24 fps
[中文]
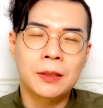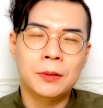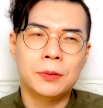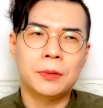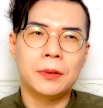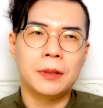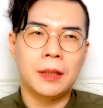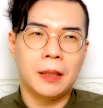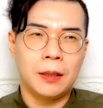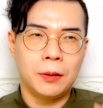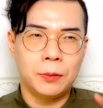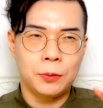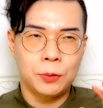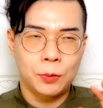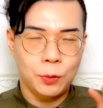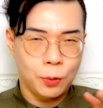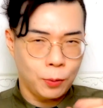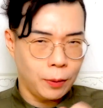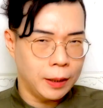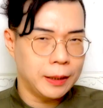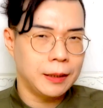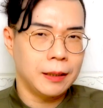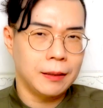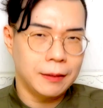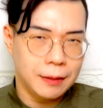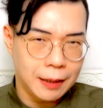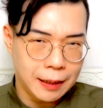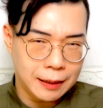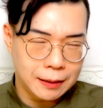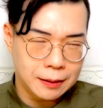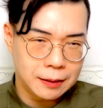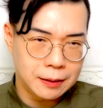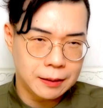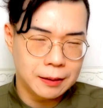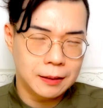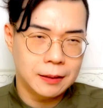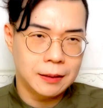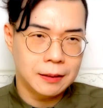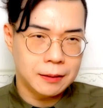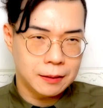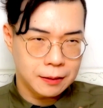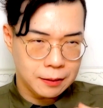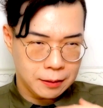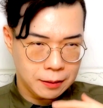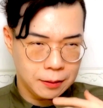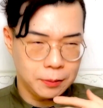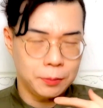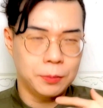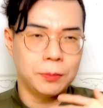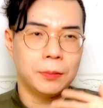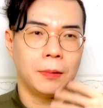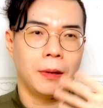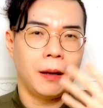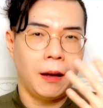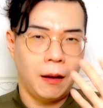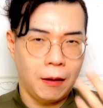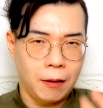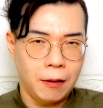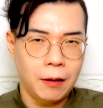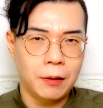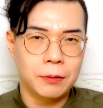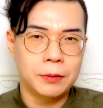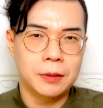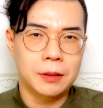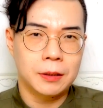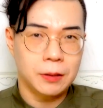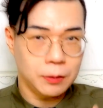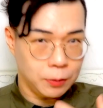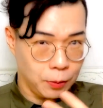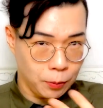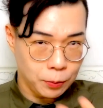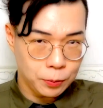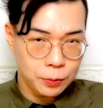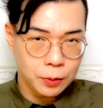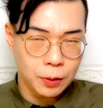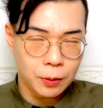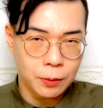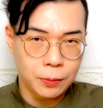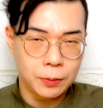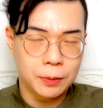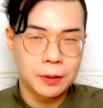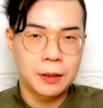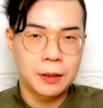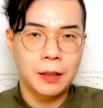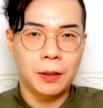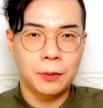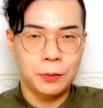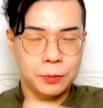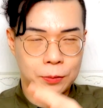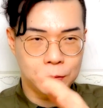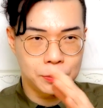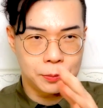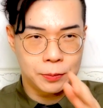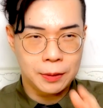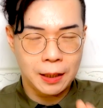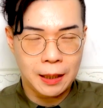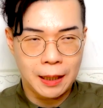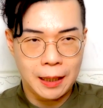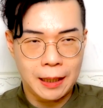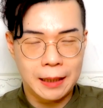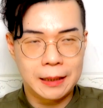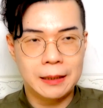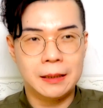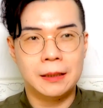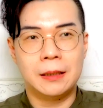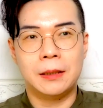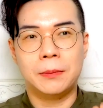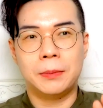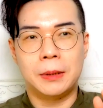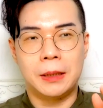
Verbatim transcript: 所以你要多花一点耐心跟客户好好的沟通，告诉他一些比